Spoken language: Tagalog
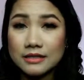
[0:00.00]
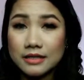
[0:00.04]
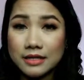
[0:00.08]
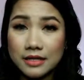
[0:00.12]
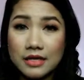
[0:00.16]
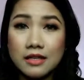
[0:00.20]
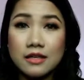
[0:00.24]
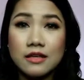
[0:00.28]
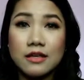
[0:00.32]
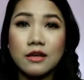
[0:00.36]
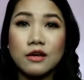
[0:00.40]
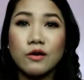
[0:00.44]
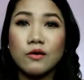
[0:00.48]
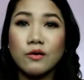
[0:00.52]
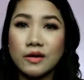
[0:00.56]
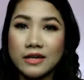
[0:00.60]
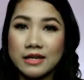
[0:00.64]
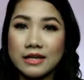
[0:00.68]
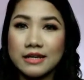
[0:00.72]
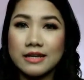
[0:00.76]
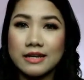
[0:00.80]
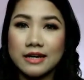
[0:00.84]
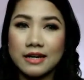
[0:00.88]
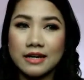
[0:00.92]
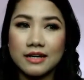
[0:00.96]
nagiging
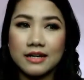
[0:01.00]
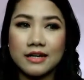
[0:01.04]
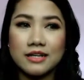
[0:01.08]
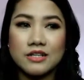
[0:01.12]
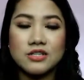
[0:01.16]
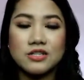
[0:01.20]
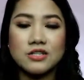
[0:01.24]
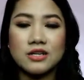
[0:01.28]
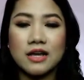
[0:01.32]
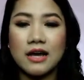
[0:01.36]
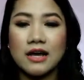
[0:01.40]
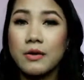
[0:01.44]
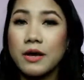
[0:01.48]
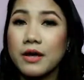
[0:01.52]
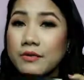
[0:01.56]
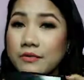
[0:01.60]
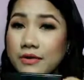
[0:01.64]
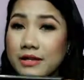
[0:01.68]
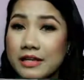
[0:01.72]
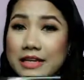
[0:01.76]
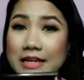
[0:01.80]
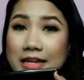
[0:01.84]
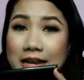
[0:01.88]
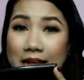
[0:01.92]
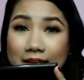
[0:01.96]
oily na agad siya. So, I
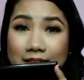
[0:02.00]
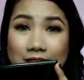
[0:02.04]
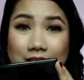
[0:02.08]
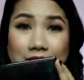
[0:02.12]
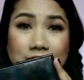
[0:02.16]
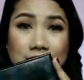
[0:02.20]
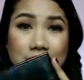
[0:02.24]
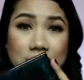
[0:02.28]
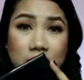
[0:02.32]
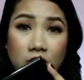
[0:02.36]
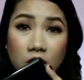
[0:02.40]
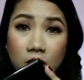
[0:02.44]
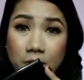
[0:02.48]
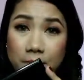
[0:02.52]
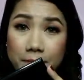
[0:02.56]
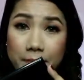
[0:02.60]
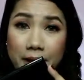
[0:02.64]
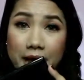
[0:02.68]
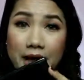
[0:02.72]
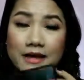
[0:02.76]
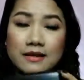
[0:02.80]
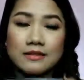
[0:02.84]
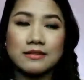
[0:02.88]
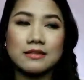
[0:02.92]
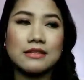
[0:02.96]
really like this
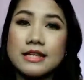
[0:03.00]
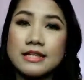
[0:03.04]
compact.